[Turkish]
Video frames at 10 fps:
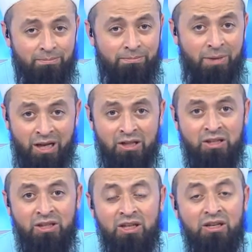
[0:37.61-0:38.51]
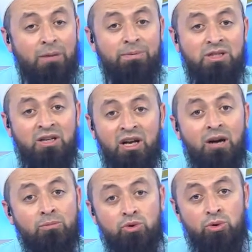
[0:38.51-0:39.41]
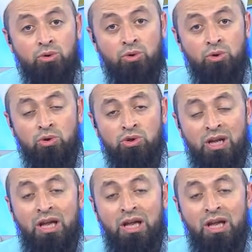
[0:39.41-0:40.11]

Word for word: bereketin kapısını ne yapmış oluyoruz?